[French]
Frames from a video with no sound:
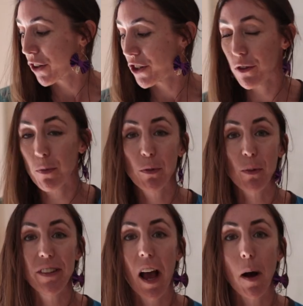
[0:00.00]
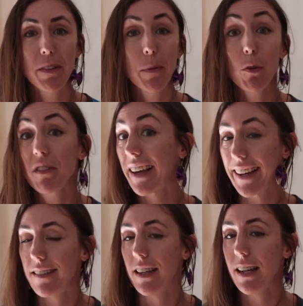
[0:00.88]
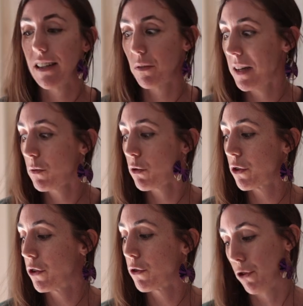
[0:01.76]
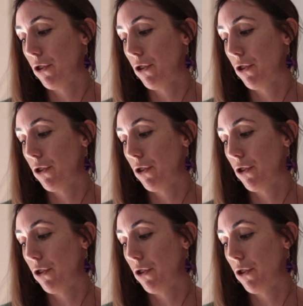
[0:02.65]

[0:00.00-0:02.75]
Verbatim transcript: que je me sentais un petit peu stressée la semaine où je